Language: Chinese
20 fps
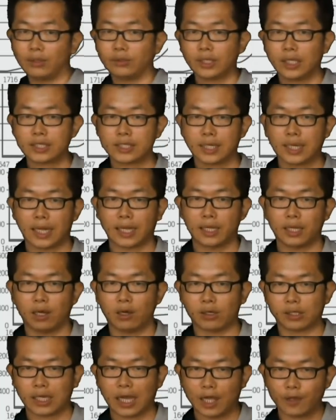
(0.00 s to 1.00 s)
好，那再来
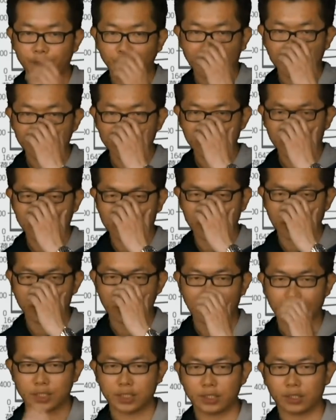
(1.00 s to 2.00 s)
哈，开放性的
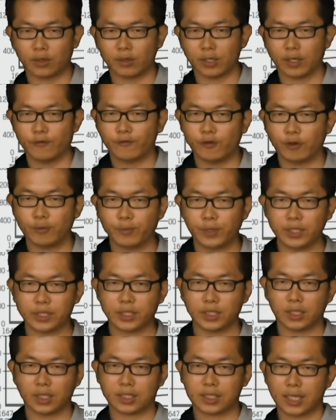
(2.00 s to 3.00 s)
成长系统跟封闭
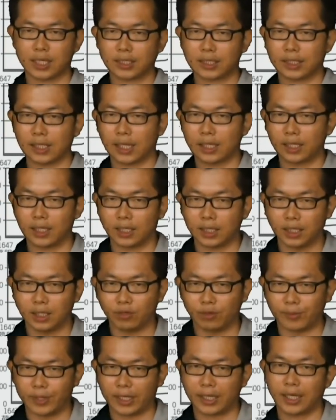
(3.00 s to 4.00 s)
性的差在哪里
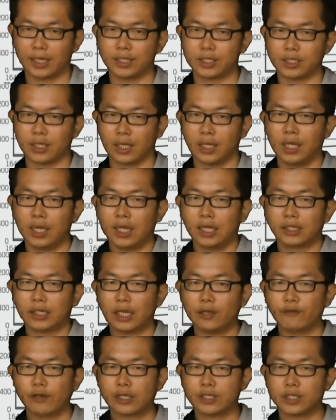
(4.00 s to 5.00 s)
呢？我们来看一下，
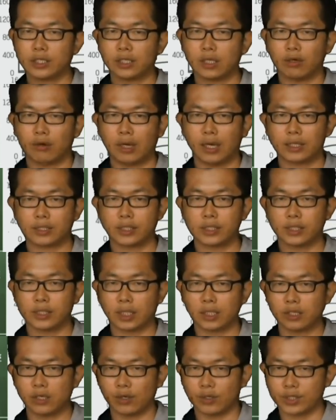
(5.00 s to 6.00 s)
开放性的话是
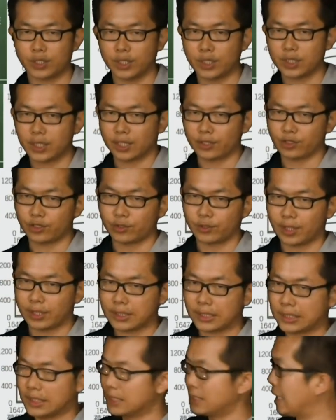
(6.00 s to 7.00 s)
人口成长受
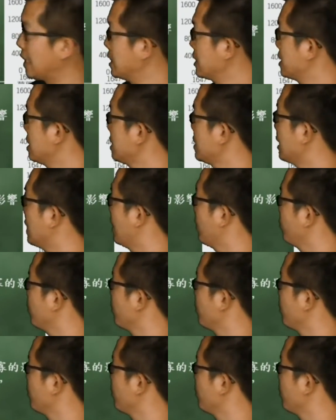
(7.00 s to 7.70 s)
到自然增